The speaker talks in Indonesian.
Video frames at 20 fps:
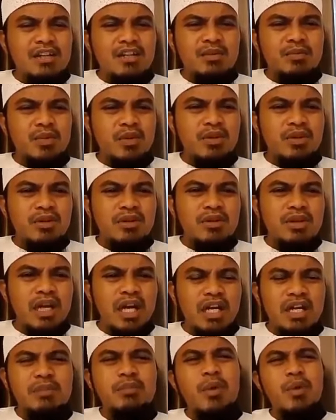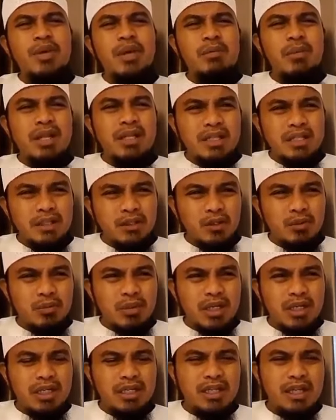ataupun harimau yang mati di
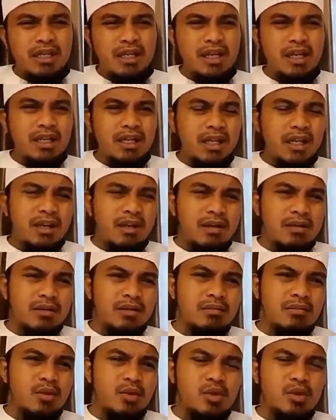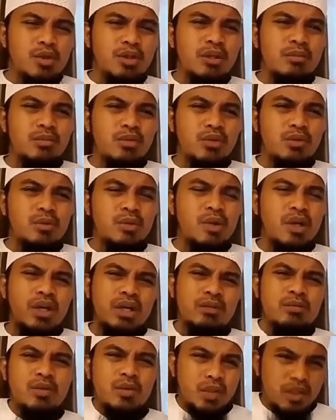rumah ditandai dengan munculnya bulu-bulu
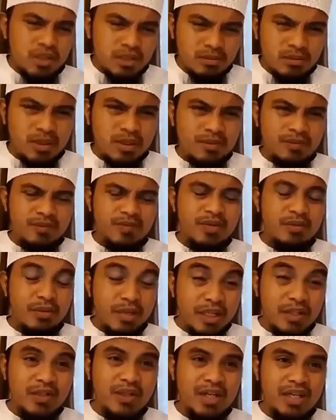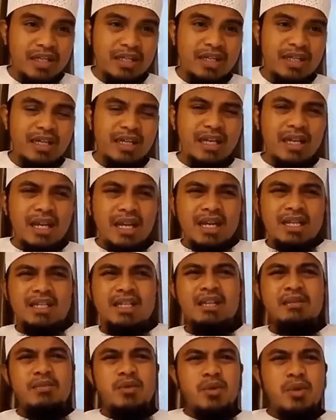harimau tersebut. Begitu ahi ya.
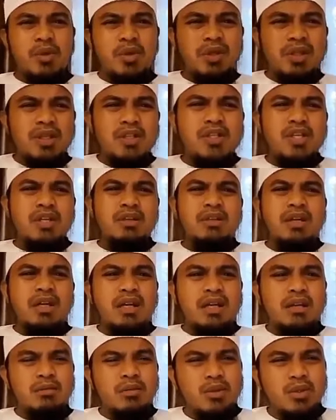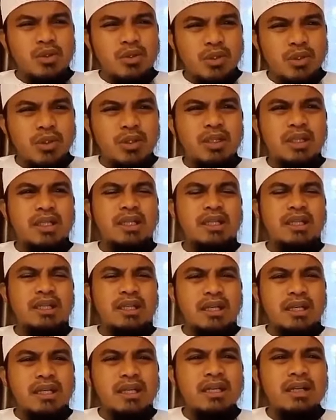Jadi buhul insya Allah akan muncul
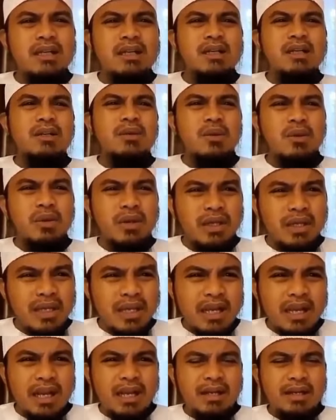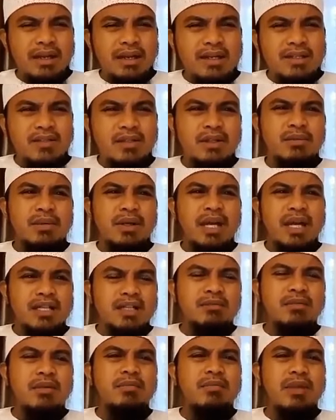ketika rukiah Anda sudah
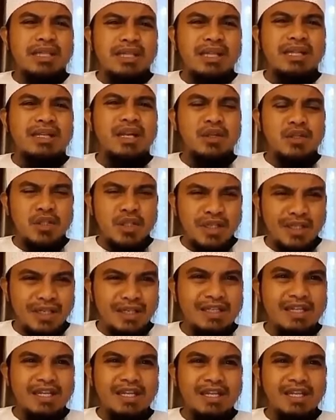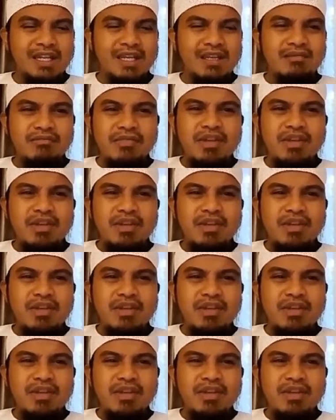berhasil membatalkan sihirnya.